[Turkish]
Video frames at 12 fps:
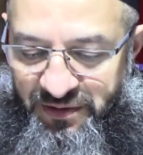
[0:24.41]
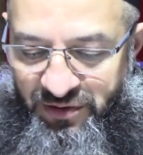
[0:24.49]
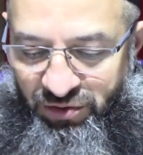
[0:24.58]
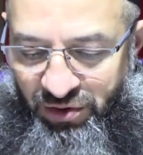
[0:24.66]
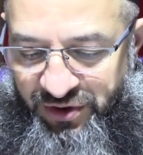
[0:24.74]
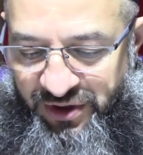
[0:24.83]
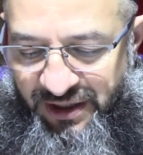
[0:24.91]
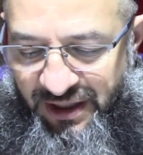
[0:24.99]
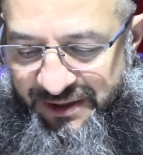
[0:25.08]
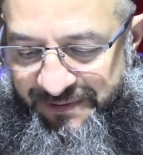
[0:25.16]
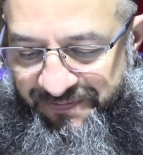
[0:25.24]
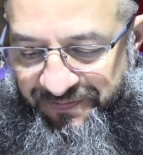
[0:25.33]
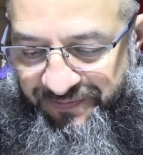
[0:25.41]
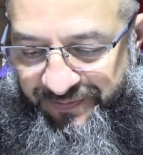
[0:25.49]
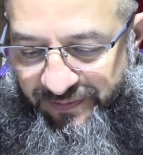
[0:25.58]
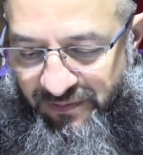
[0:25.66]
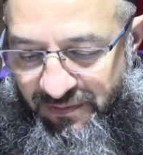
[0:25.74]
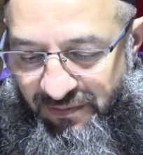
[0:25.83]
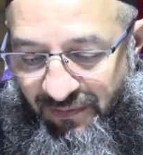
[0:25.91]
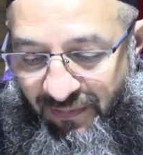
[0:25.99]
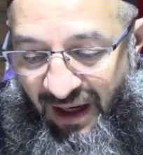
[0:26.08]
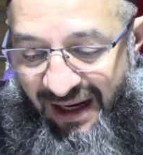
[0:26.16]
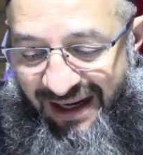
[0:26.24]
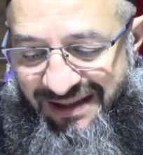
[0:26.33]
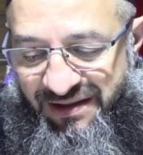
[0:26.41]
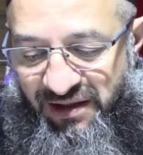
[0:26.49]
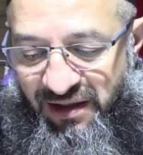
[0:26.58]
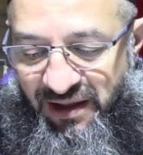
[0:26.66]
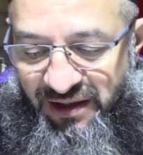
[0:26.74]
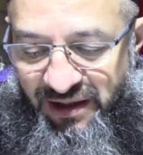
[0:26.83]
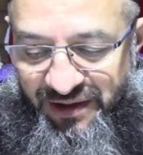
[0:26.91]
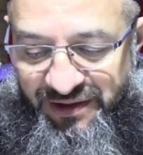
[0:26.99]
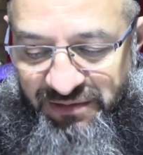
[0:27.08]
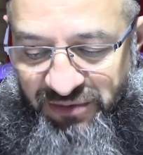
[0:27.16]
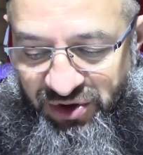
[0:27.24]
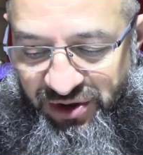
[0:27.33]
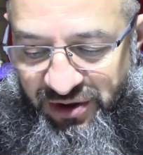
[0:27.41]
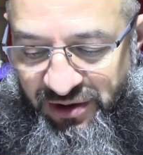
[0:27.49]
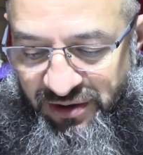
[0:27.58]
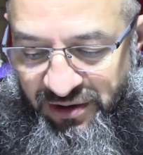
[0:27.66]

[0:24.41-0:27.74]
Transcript: Diyor ki yani hak ile yaratılmışı